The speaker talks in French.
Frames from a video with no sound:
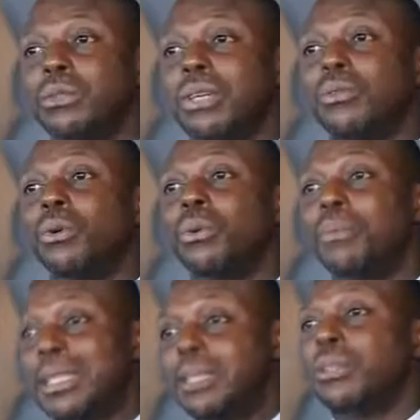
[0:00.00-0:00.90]
nous avons
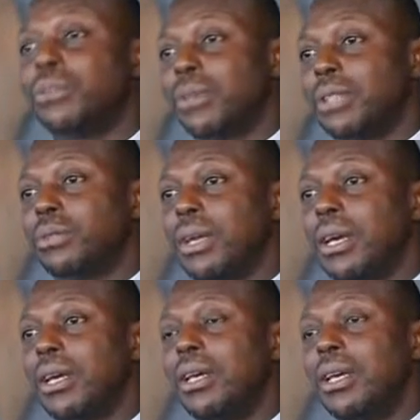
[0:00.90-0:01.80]
rebâti notre ce
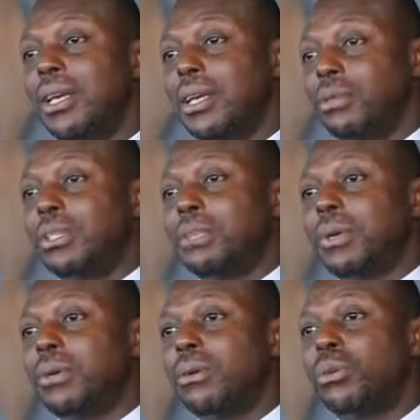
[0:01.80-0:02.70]
réseau-là et nous
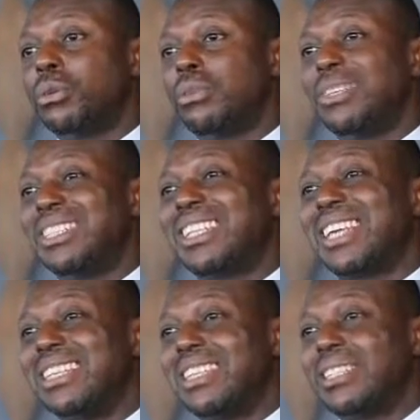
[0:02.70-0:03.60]
espérons retrouver
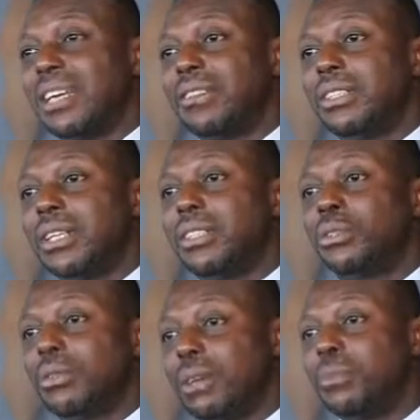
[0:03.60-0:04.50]
cette qualité de service-là
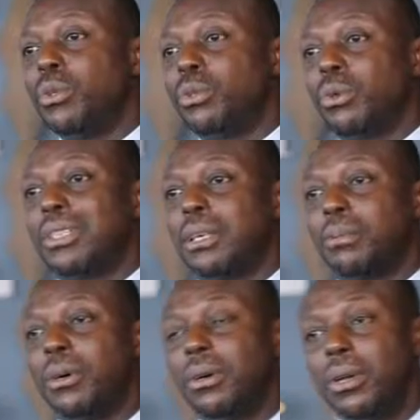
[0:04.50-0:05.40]
sur vraiment nos trois
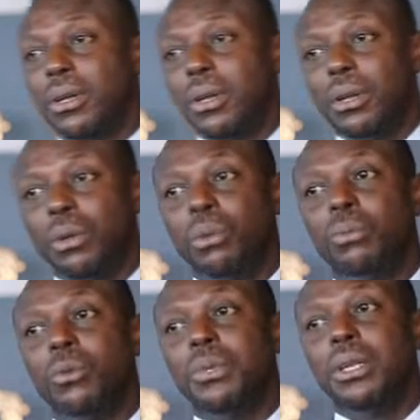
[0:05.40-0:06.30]
segments,
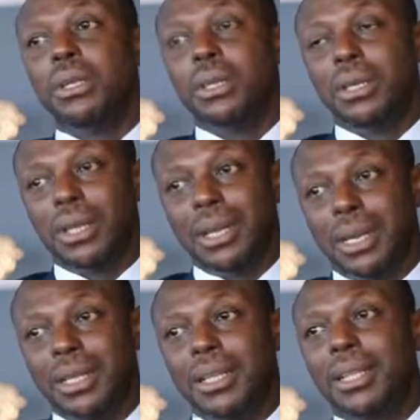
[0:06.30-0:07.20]
le mobile,
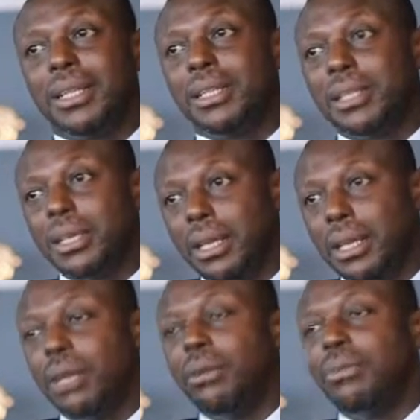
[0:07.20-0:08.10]
l'Internet
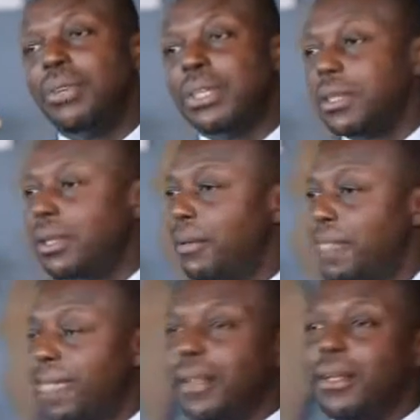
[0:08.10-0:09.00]
et le fixe,
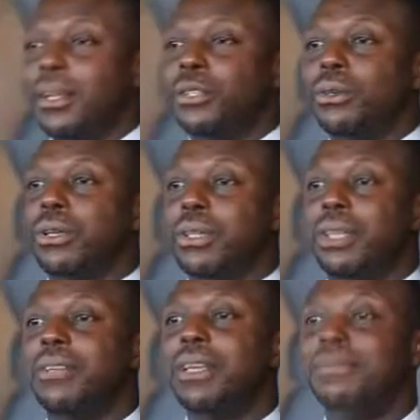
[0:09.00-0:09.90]
dans les jours
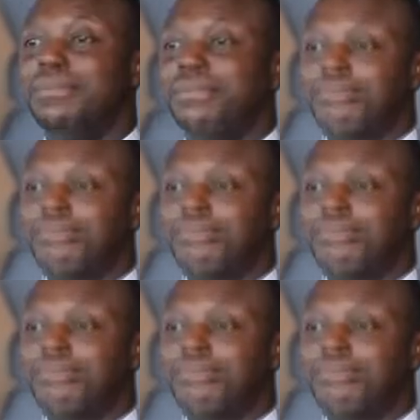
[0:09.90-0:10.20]
qui viennent.